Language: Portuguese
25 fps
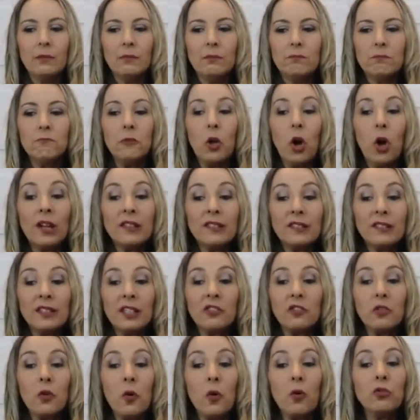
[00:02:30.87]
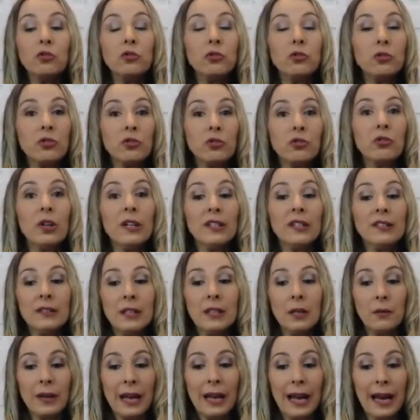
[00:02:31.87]
nossas construções
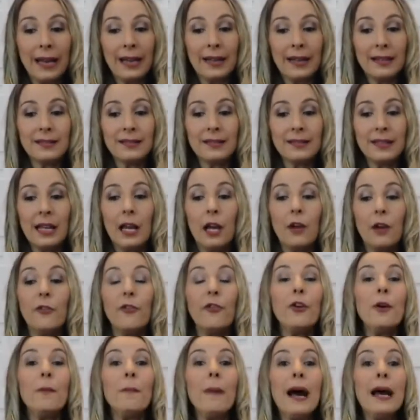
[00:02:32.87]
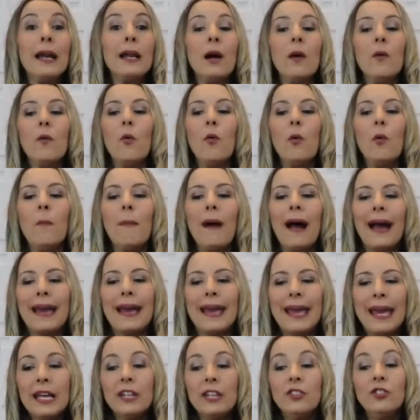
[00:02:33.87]
neurais formarão uma
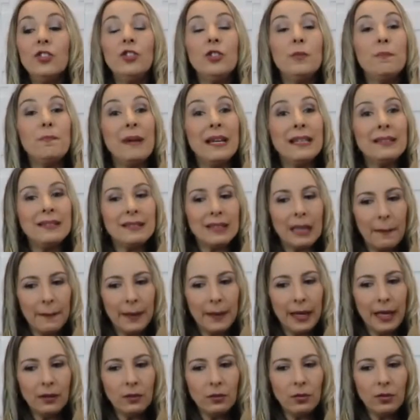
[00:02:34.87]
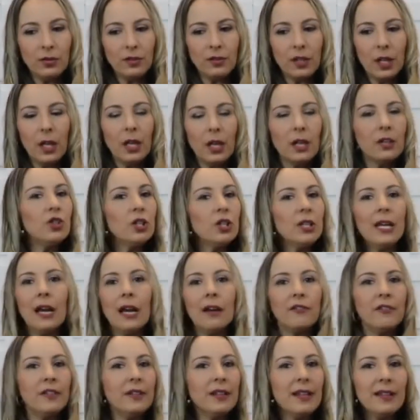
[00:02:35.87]
rede de pensamentos de que
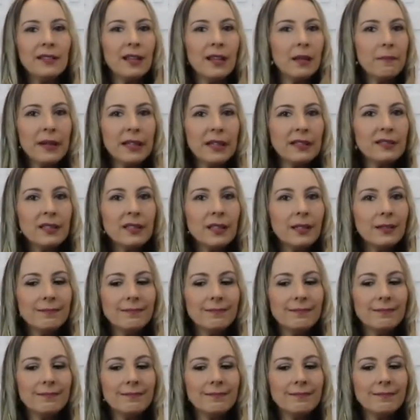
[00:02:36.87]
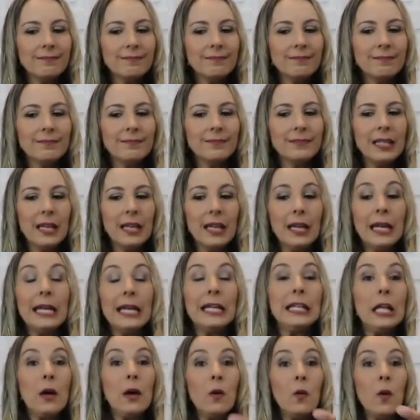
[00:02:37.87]
a vida é sempre assim.
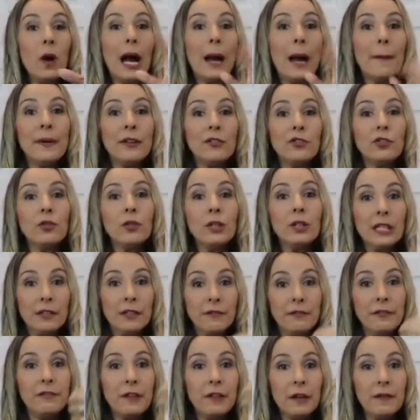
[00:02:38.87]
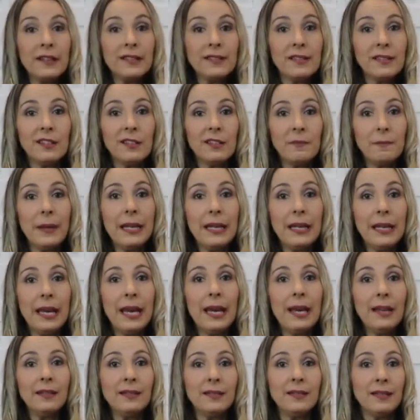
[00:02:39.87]
Então, a pessoa que viveu essas
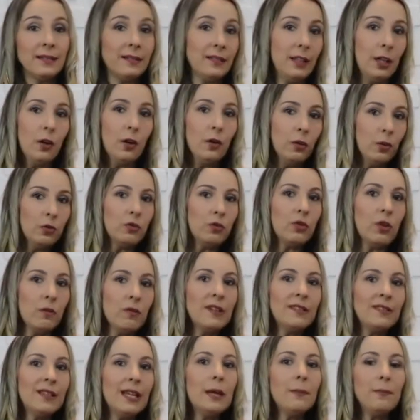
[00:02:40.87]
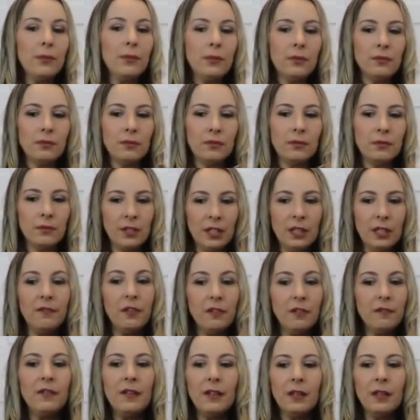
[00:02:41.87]
experiências, eu sou um exemplo que
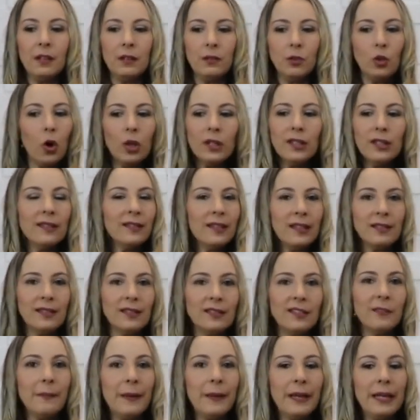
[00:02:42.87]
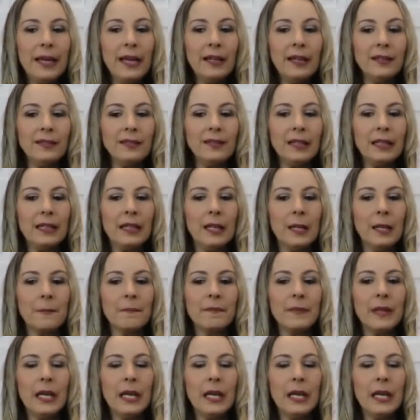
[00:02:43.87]
vivi todas essas experiências aqui.